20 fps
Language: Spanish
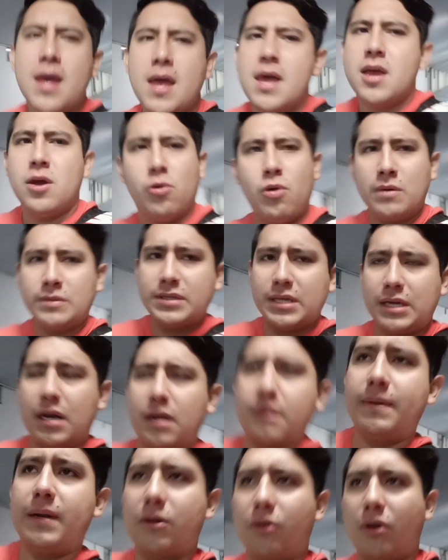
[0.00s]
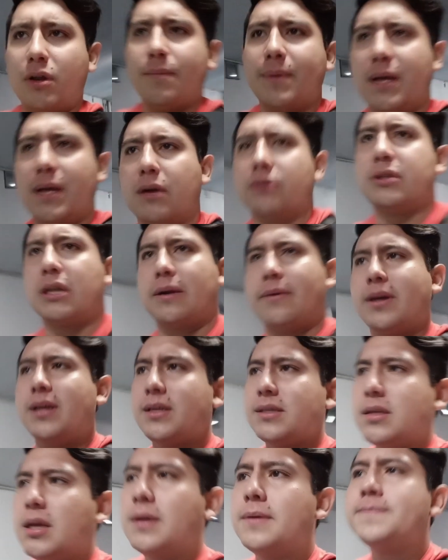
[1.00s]
Jugamos en la alberca olímpica otra
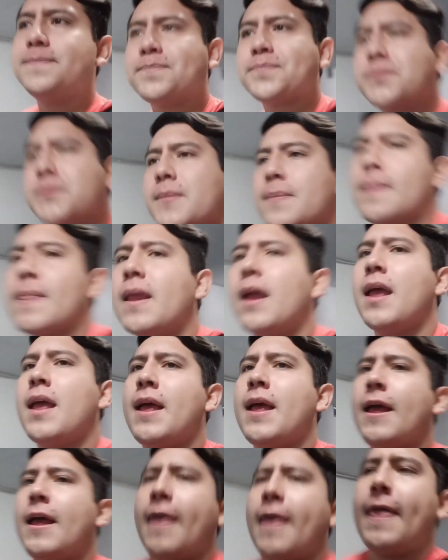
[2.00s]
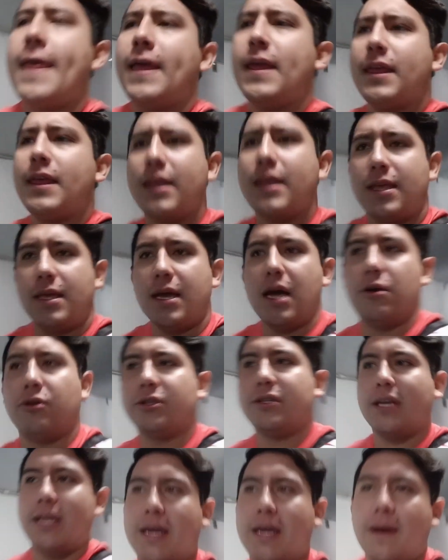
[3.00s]
vez y
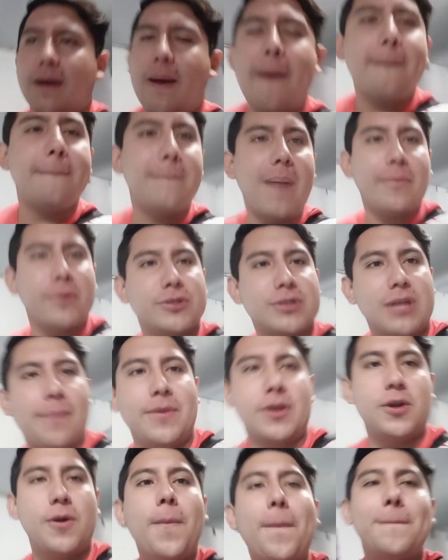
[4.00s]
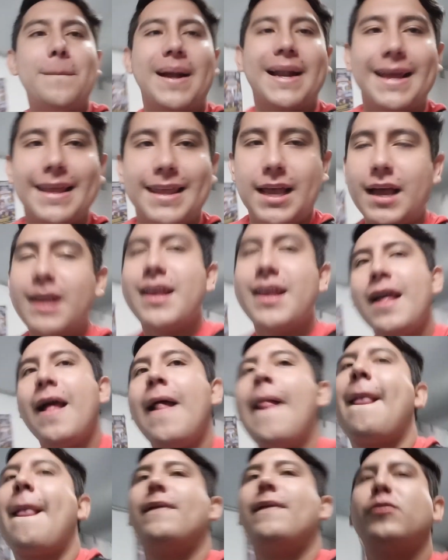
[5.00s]
ahorita ya vamos camino para allá.
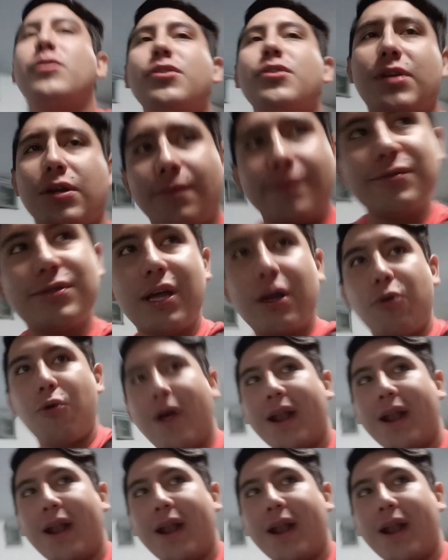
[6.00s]
Lo único que no me gusta jugar